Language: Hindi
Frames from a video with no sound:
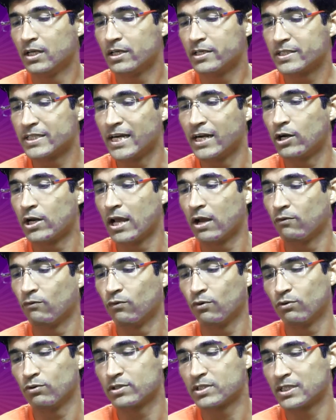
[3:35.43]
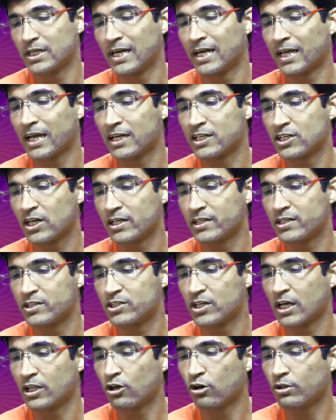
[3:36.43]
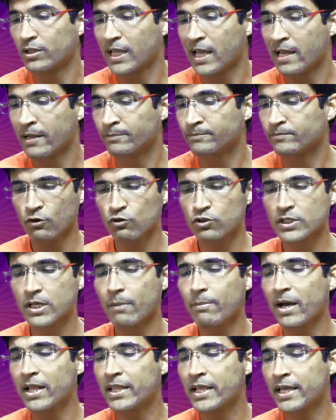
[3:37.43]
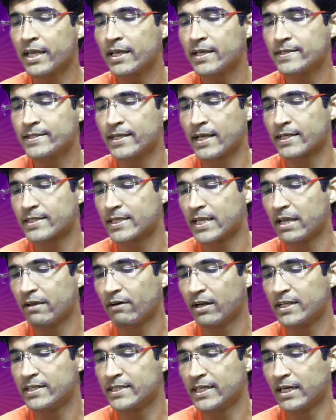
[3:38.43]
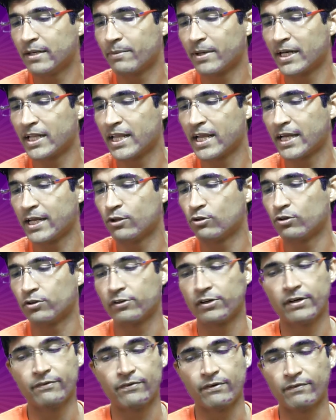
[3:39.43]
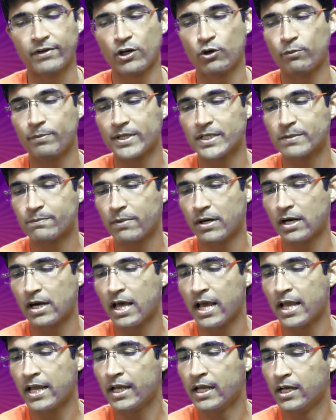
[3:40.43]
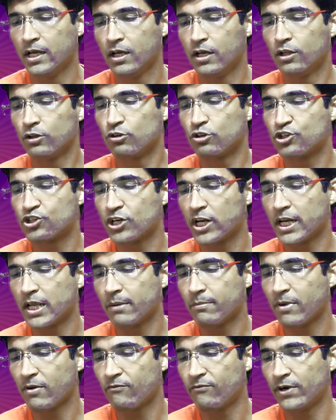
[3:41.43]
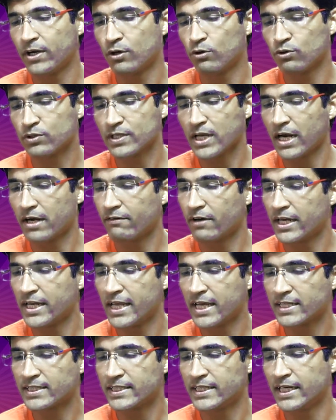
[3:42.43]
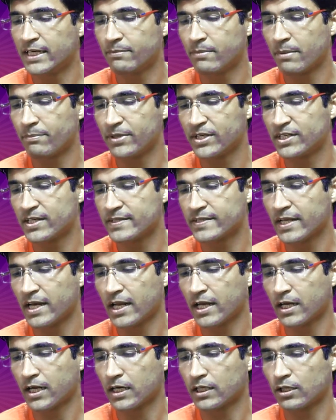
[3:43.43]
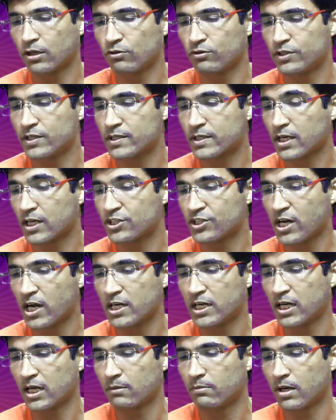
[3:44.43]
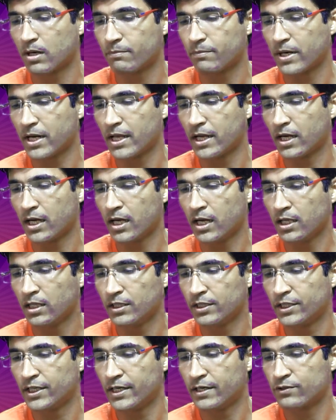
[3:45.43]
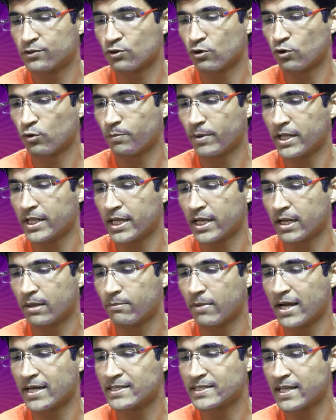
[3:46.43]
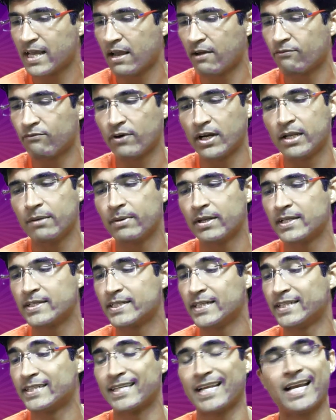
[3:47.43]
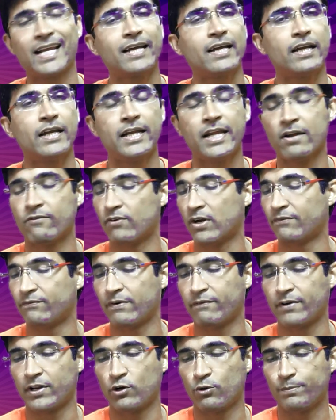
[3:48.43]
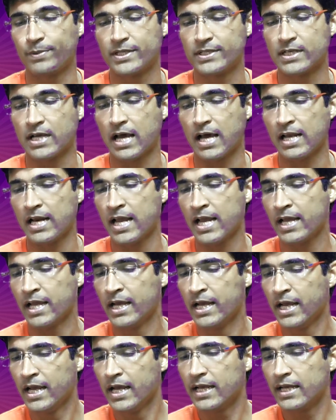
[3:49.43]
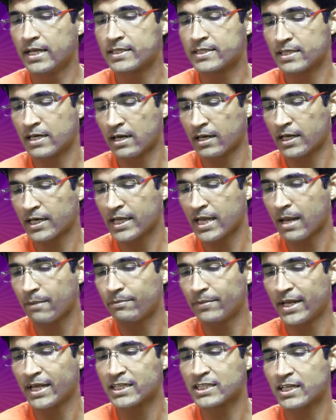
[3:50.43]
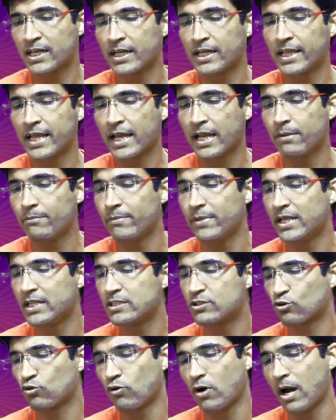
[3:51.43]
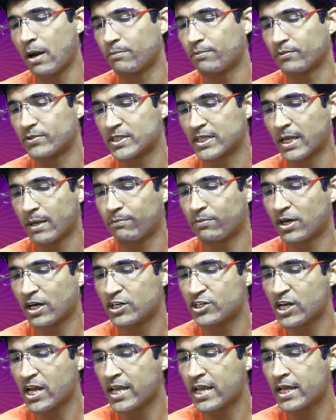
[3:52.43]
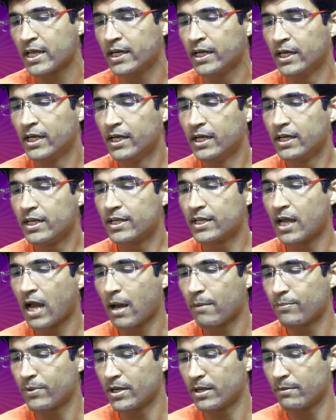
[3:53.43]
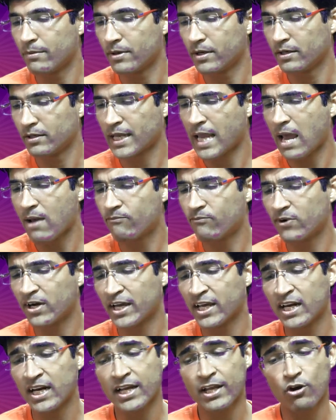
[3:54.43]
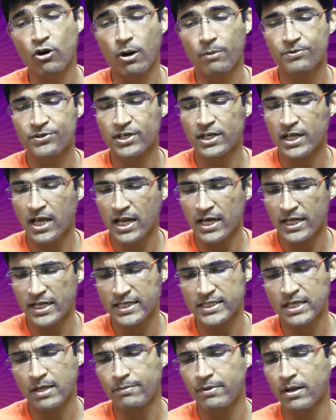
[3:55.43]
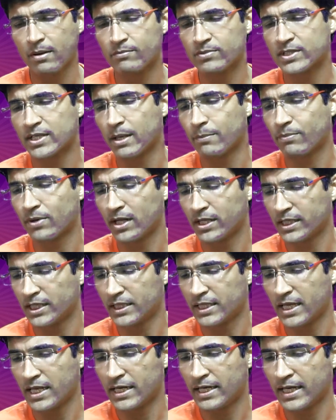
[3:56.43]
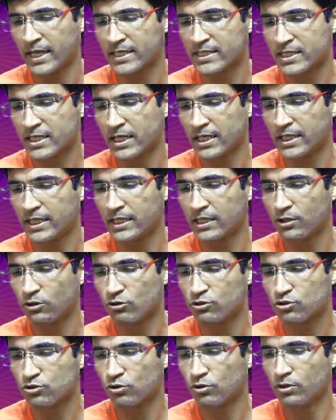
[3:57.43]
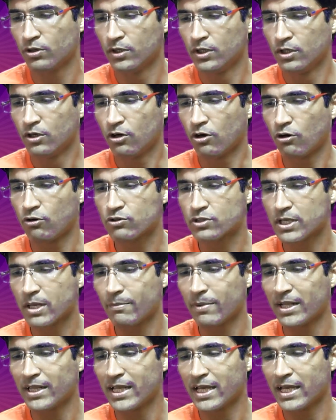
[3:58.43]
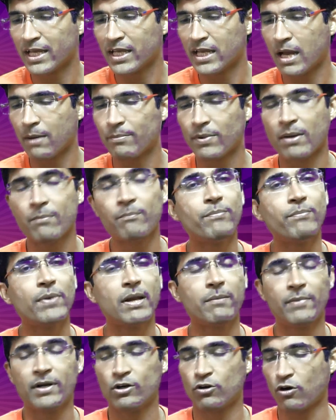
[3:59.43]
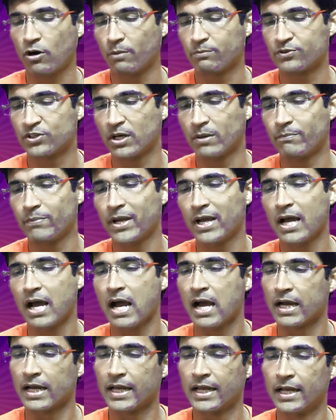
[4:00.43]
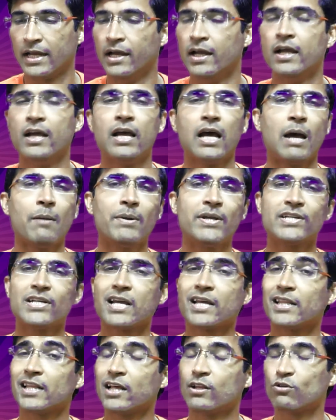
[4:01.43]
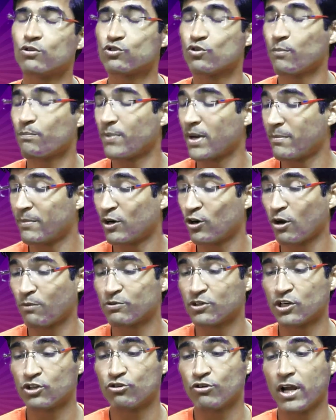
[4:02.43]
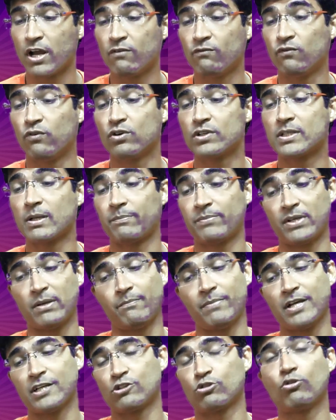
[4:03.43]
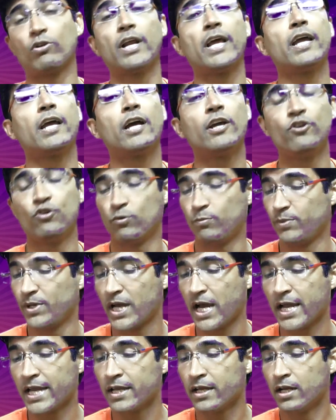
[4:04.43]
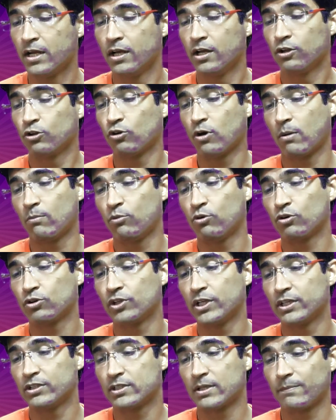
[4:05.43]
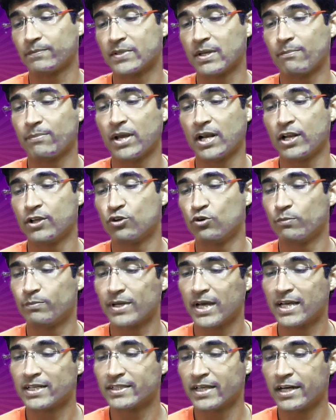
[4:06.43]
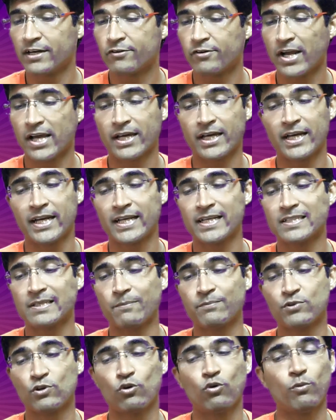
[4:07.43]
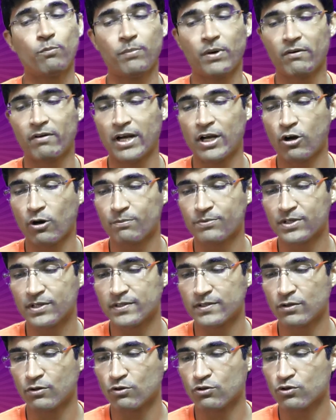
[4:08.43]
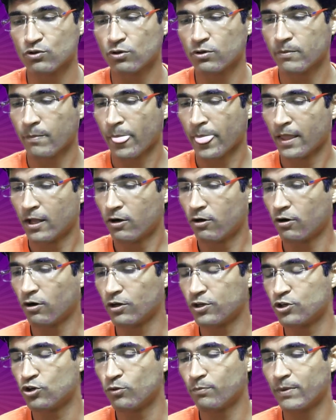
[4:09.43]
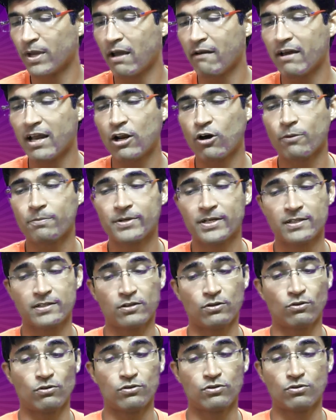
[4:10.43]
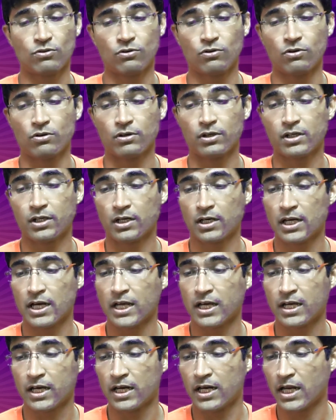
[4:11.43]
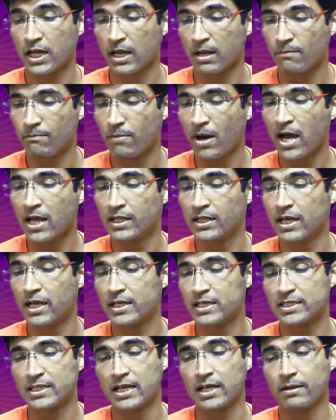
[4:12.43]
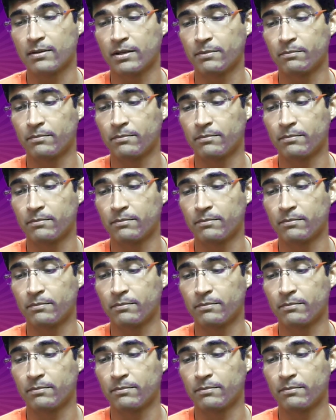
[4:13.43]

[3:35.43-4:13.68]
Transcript: सीट है वो उस सीट का चार्जेस ज़्यादा होता है उसके बाद देखिए सिक्स ई e वाली सीट मैंने देखी तो थ्री फिफ्टी रुपीज़ पड़ रहा है तो चलिए मैं विंडो साइड वाली एक सीट में पीछे सेलेक्ट करता हूं जिसका चार्ज लगभग पड़ेगा डेढ़ सौ रुपए देखिए बाईस एफ वाली मैंने सीट सेलेक्ट कर ली है वन फिफ्टी रुपीज़ आ रहा है इस तरह करके आप नेक्स्ट कर देंगे मील्स को आप स्किप कर जाइए यहाँ पे कैब वगैरह के ऑप्शन आ रहे इसे भी हम स्किप कर देते हैं नेक्स्ट कर देते हैं दोस्तों और उसके बाद देखिए यहाँ पे पेमेंट ऑप्शन पे आ गए हैं हमेशा की ना दोस्तों पेमेंट ऑप्शन जो है वो सबसे बेस्ट तो रहेगा यूपीआई तो हम लोग सबसे पहले यूपीआई से ही ट्राई करेंगे सबसे ऊपर वाले ऑप्शन से दोस्तों और यूपीआई वाले ऑप्शन से दोस्तों क्लिक करने के बाद इसे